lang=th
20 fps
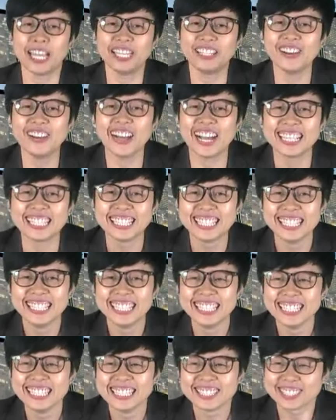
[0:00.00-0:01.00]
ขอไปด้วย
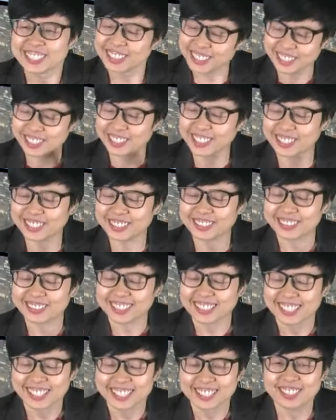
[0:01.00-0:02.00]

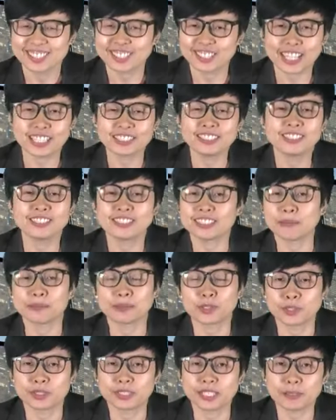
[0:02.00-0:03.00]
อดิฉัน
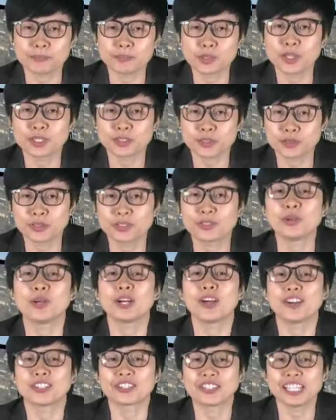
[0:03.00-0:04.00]
สับสนกับช่วง
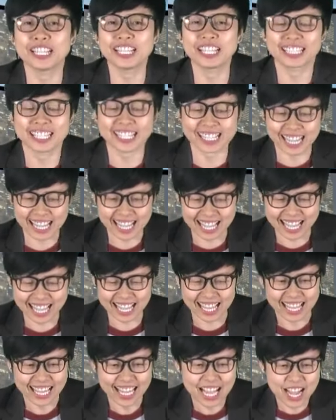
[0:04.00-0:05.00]
ช่วงของตัวเองอะนะ
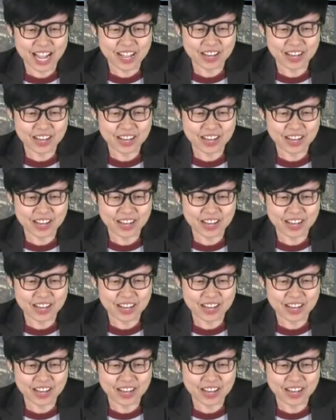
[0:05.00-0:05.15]
อ่ะ